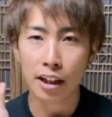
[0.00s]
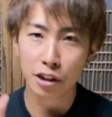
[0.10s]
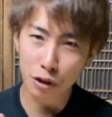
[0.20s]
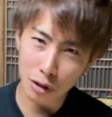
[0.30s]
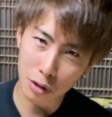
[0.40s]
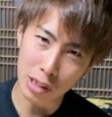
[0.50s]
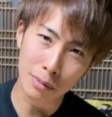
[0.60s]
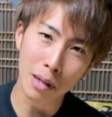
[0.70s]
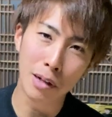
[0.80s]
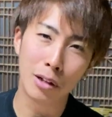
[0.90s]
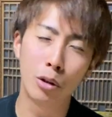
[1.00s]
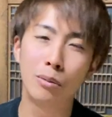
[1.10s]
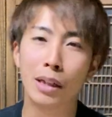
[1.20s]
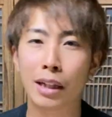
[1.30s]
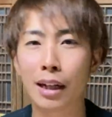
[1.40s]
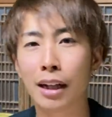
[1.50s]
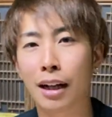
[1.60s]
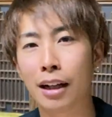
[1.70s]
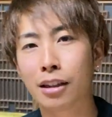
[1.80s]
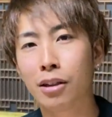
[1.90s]
ちょっと島原の方まで行かなあ
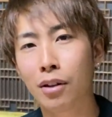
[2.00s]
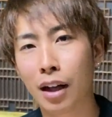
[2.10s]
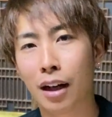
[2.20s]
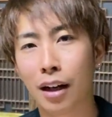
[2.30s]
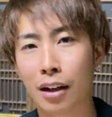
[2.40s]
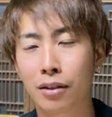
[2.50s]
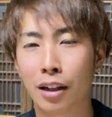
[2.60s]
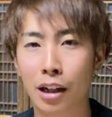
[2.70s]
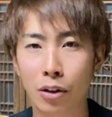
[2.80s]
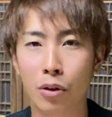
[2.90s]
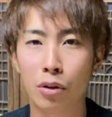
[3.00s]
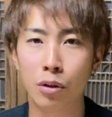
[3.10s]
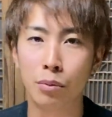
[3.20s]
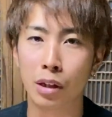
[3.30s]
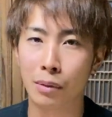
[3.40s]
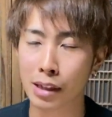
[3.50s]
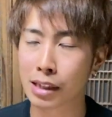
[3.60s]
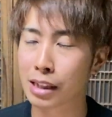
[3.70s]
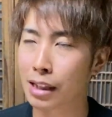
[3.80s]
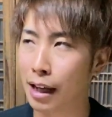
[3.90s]
かんっていうのはあるかなと思いま
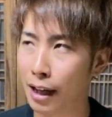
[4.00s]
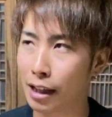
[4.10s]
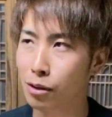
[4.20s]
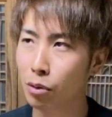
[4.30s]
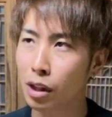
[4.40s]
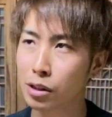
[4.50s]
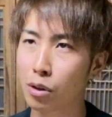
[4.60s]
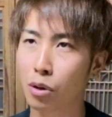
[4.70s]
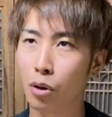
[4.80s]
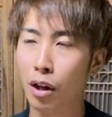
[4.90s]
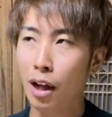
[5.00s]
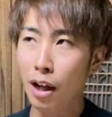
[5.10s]
す。はい、そこがちょっと